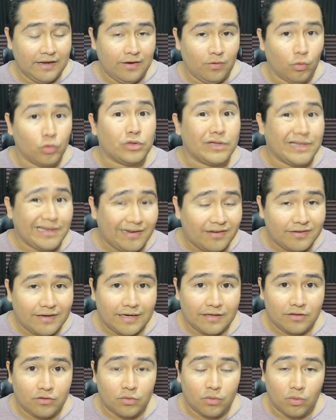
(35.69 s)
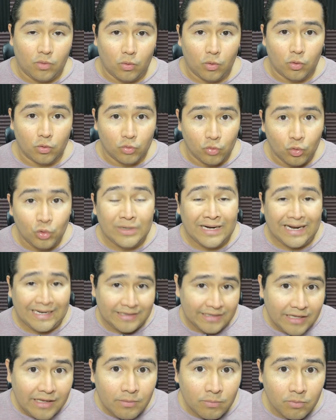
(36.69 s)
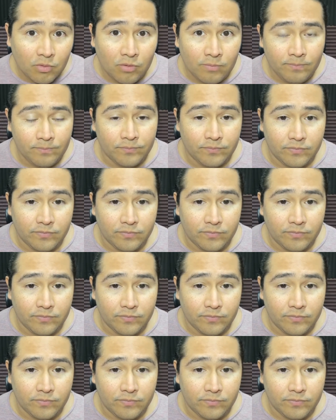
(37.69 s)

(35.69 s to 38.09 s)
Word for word: utilizando Odoo nativo.